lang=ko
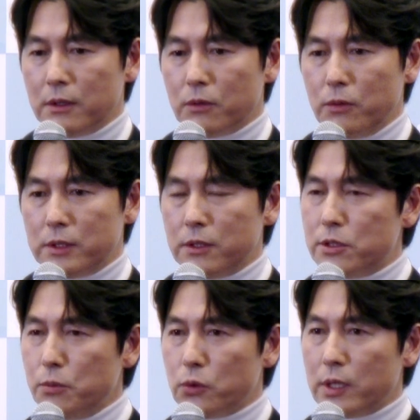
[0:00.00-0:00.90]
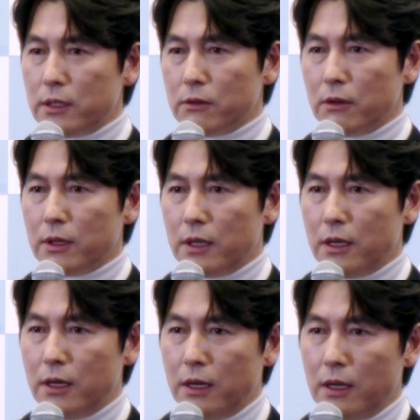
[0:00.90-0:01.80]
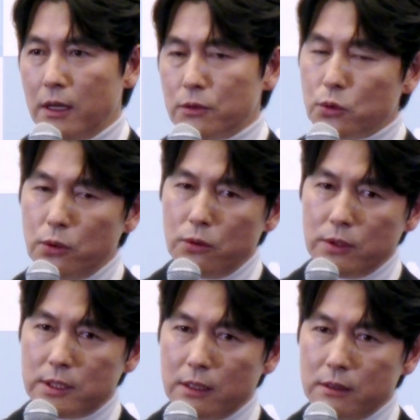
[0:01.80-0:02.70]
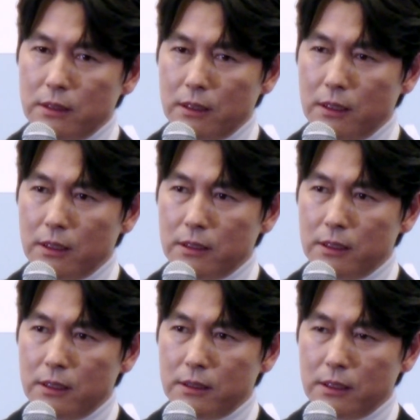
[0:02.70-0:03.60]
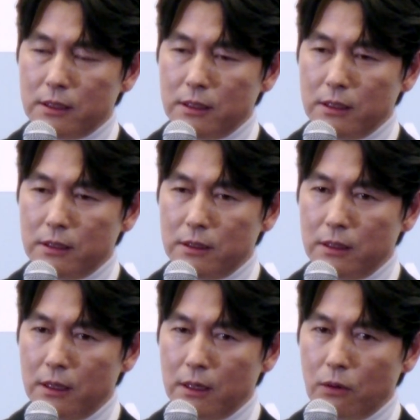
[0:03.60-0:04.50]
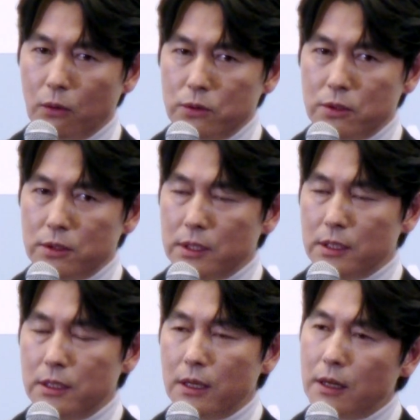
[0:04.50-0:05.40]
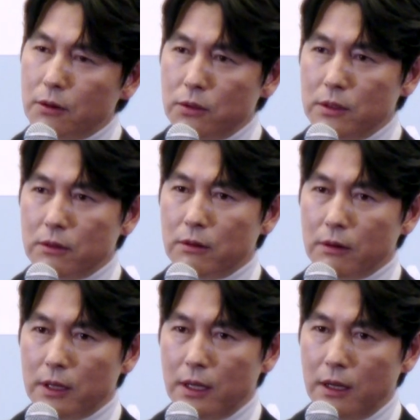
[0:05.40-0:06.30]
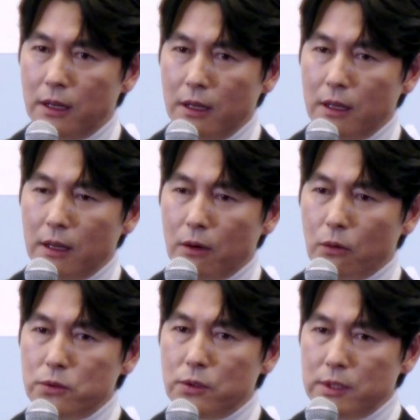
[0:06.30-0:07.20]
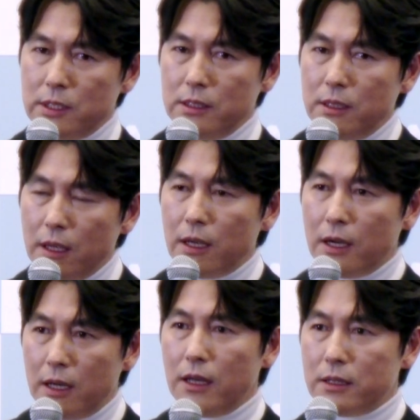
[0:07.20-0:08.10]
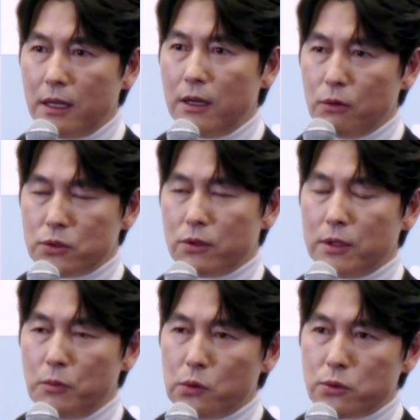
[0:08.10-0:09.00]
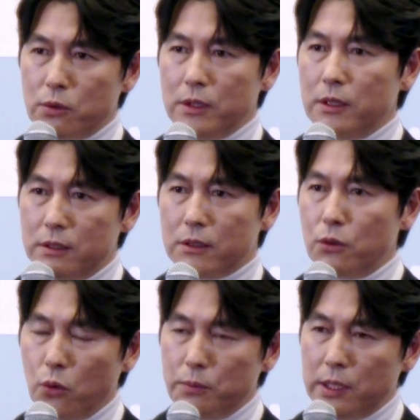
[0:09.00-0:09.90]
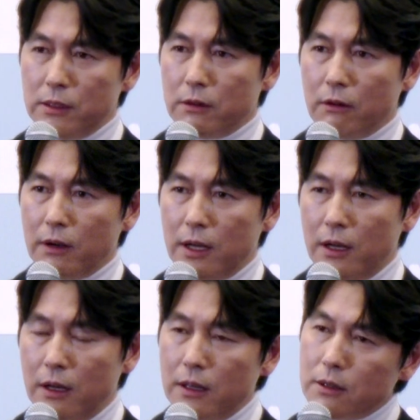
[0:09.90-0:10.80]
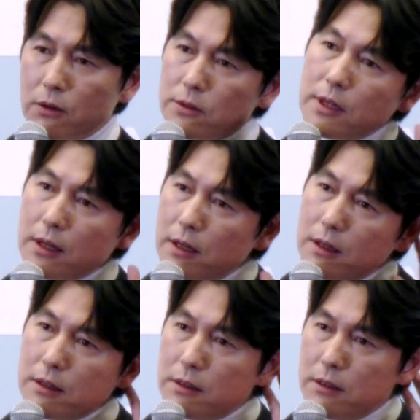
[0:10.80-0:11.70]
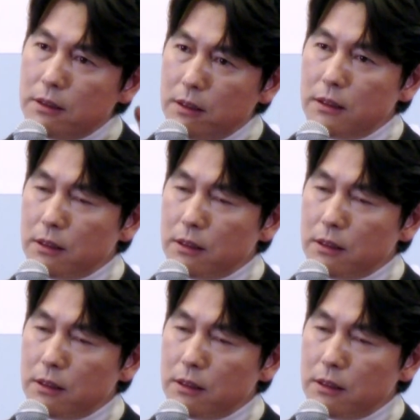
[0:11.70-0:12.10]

왜 듣지 못하는 걸까? 조용히 상대의 얘기를 온전히 이해하고 있는 건가? 온전히 이해해달라고 저렇게 목소리들을 높이는 건가? 그런 생각을